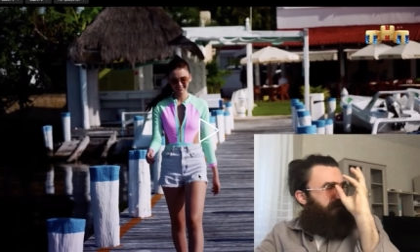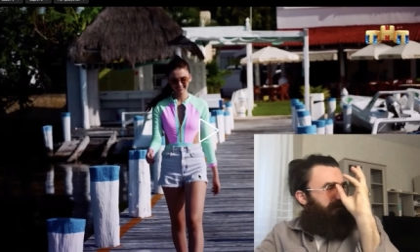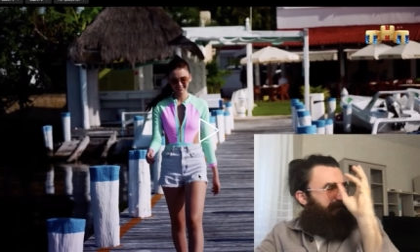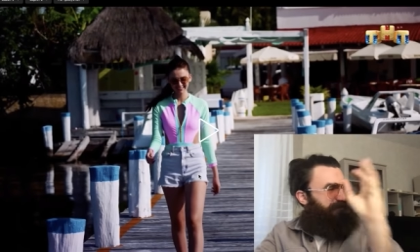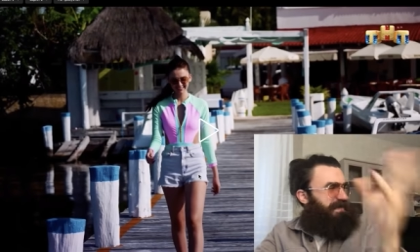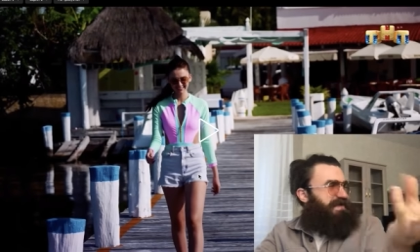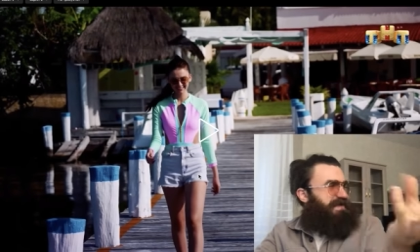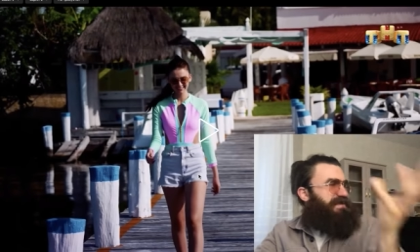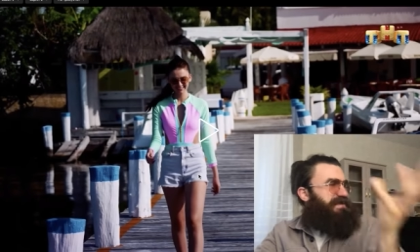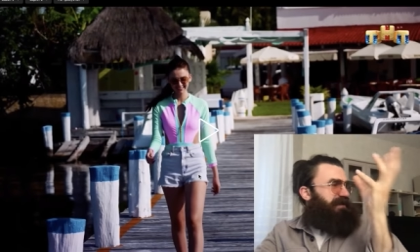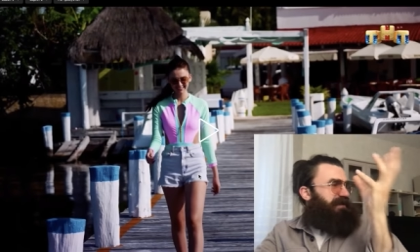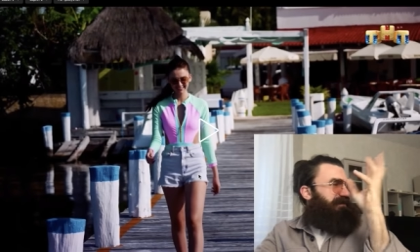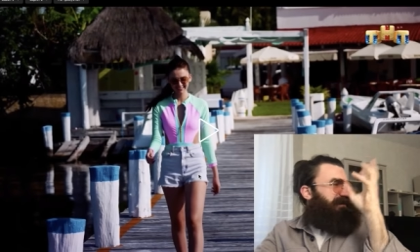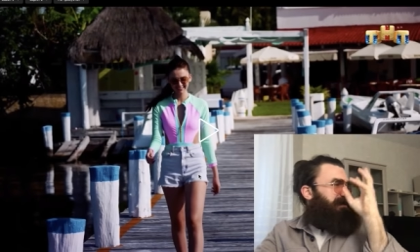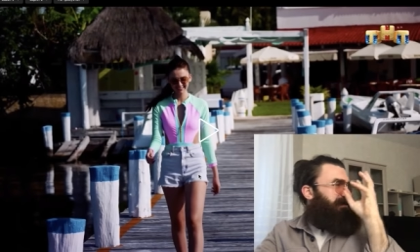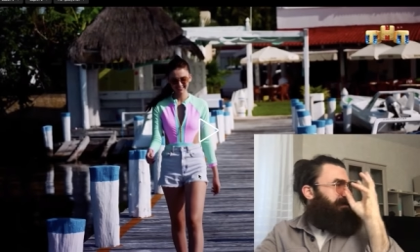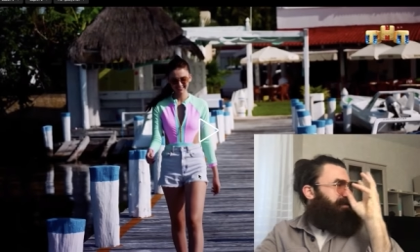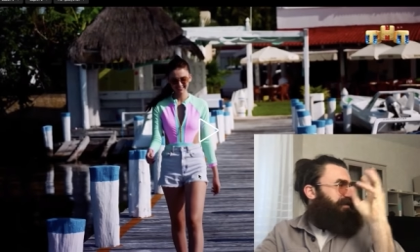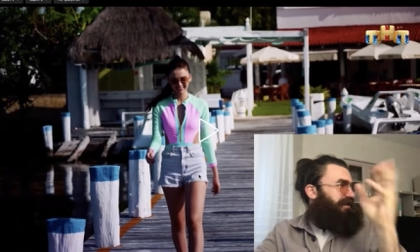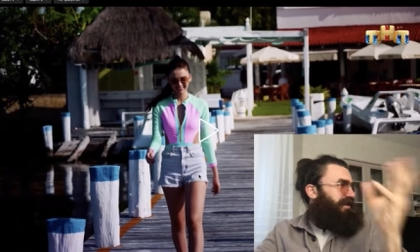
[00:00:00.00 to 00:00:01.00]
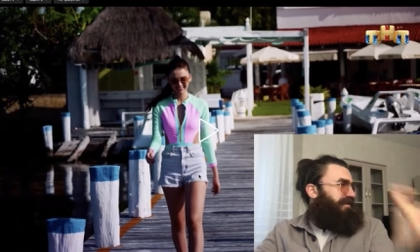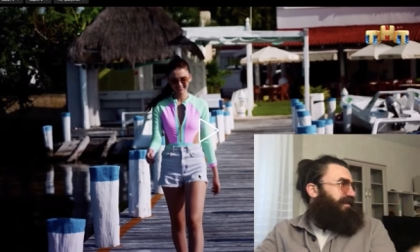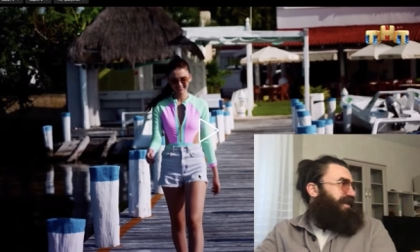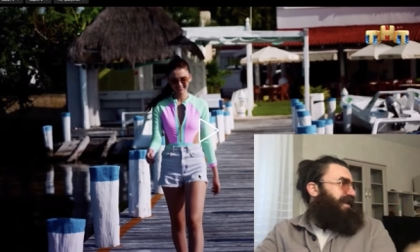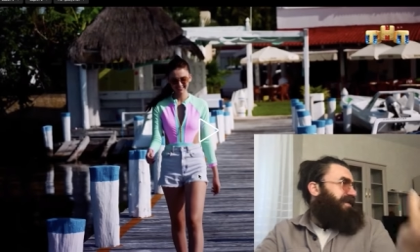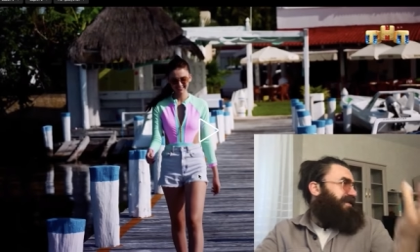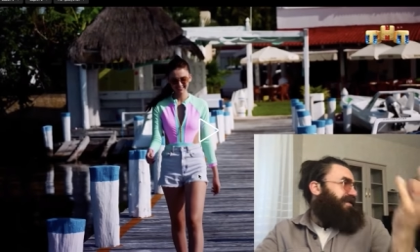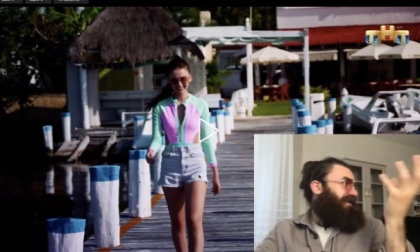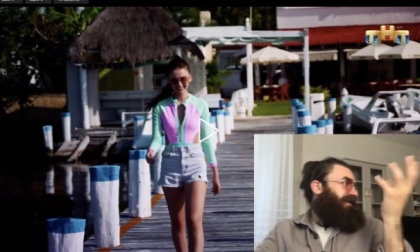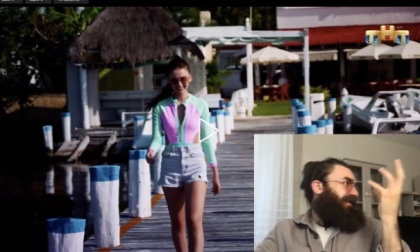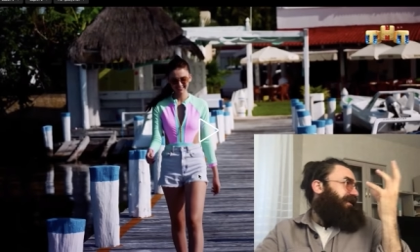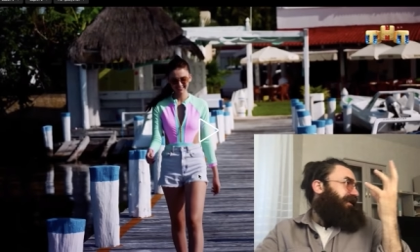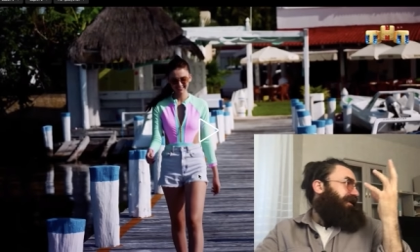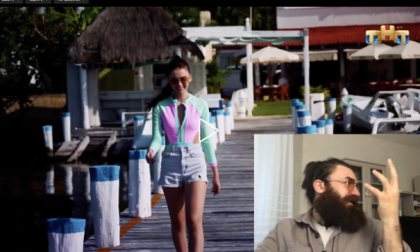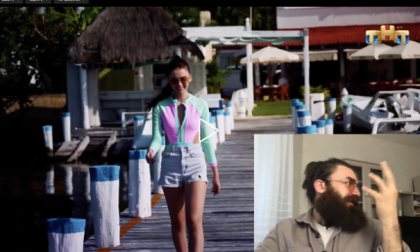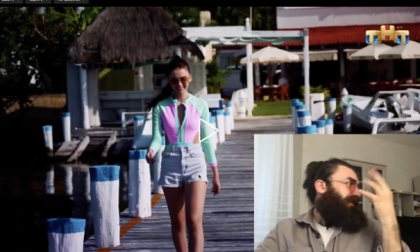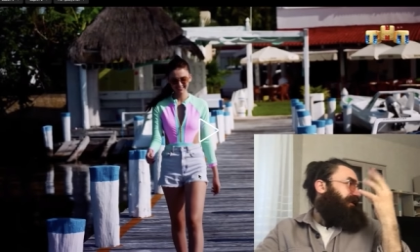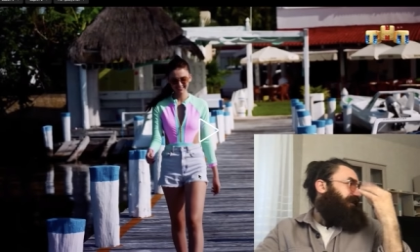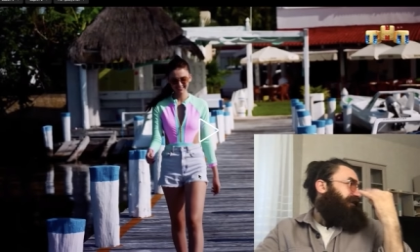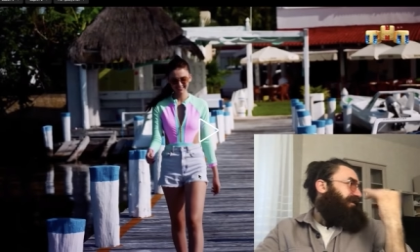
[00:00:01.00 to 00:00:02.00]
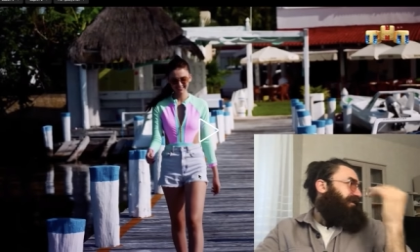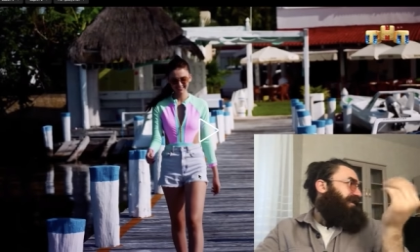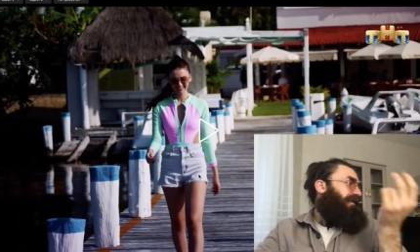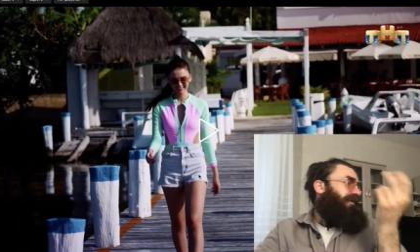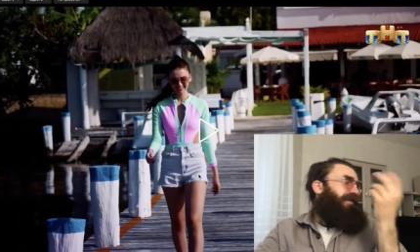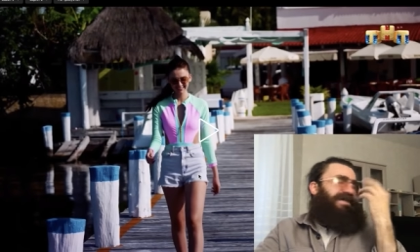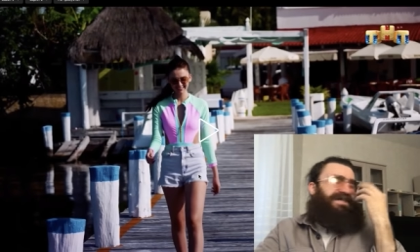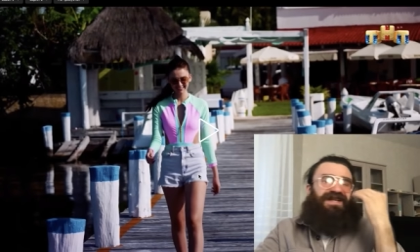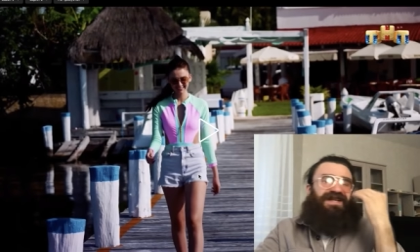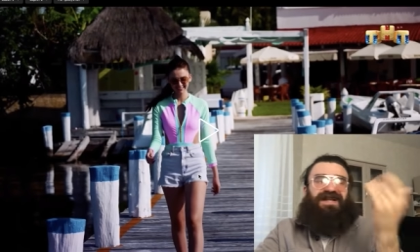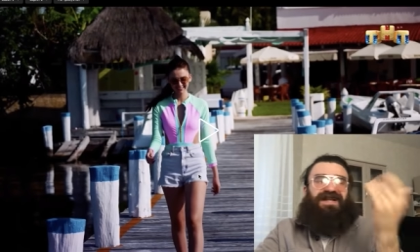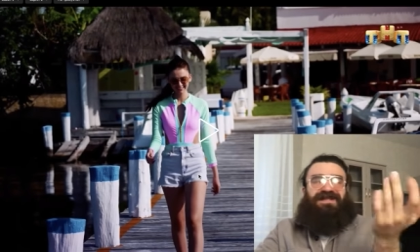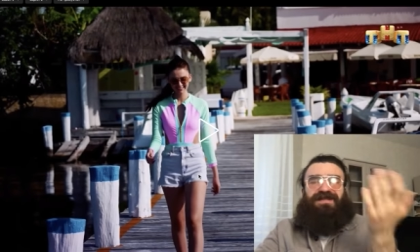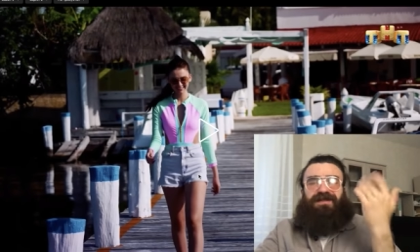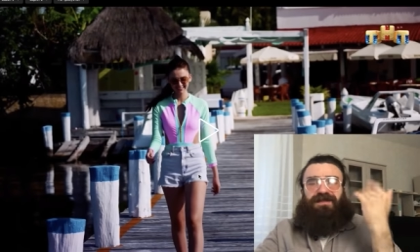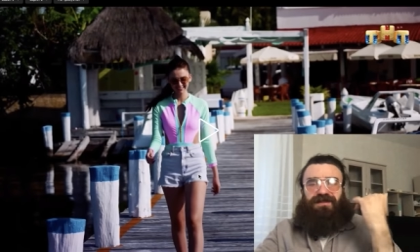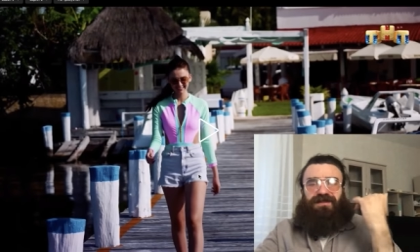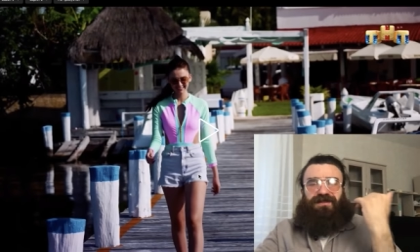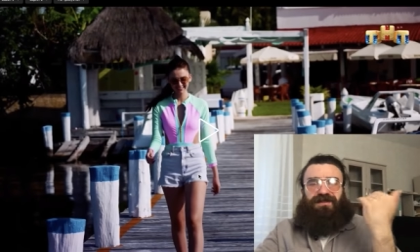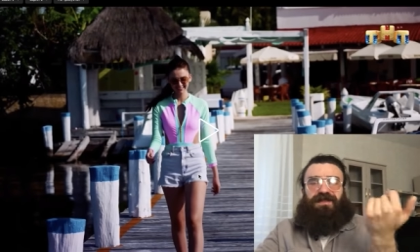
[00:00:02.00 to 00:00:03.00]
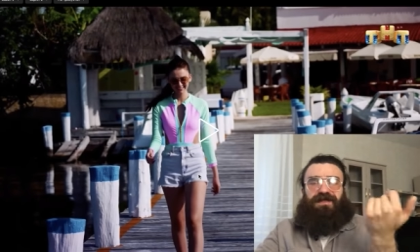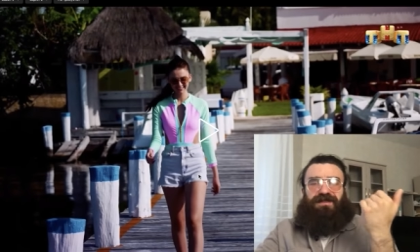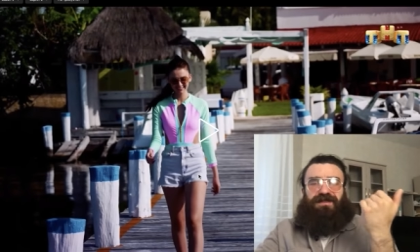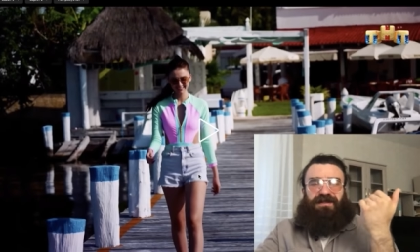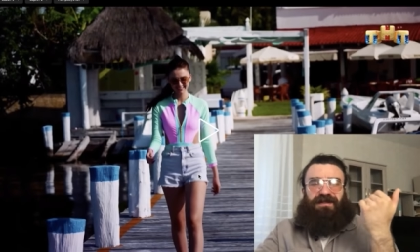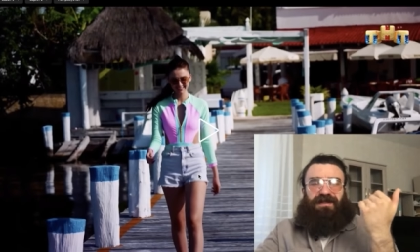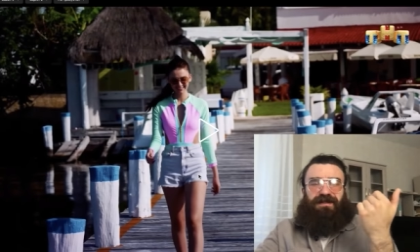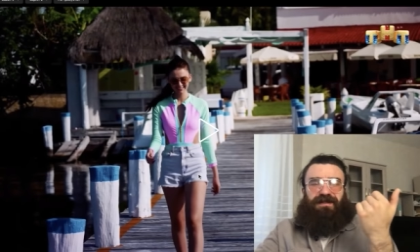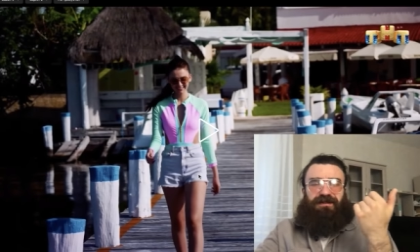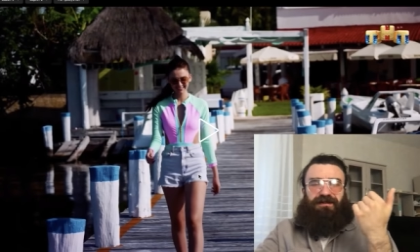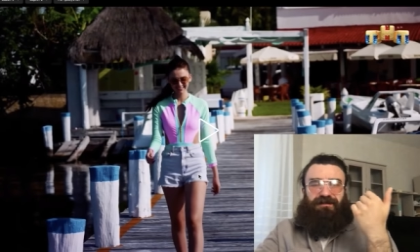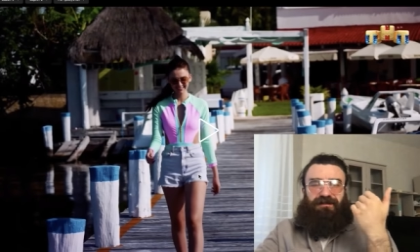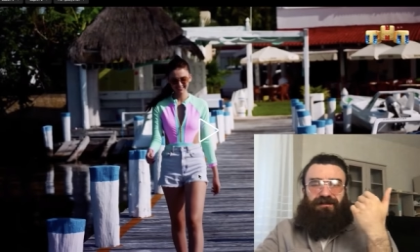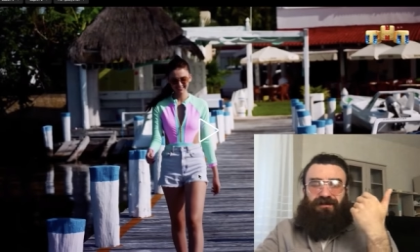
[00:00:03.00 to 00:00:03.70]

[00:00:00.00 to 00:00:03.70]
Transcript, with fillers: вежливая, джентльменская. Обосраться даже нельзя,